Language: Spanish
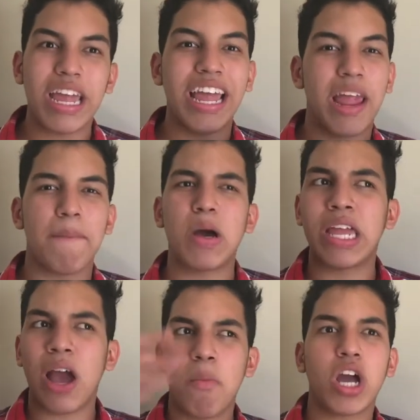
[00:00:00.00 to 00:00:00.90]
y
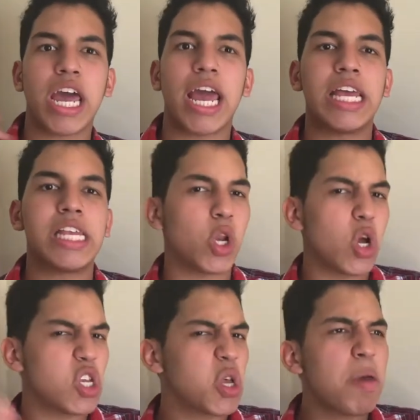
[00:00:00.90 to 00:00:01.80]
ella, como que lo
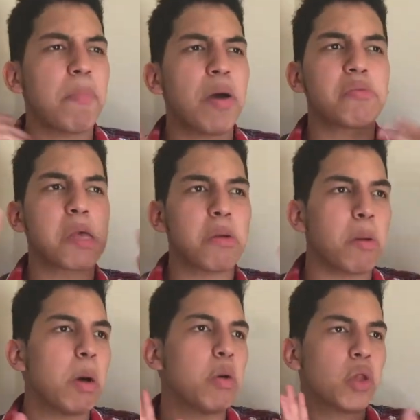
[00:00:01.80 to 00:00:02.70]
hizo bien, pues no me
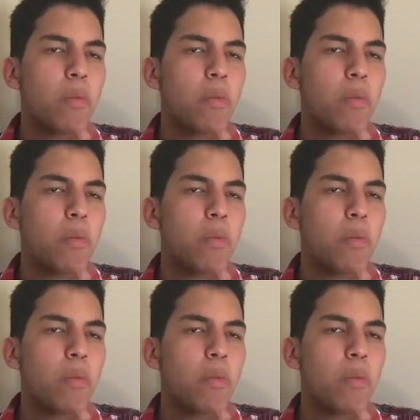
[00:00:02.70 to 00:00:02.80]
gustó,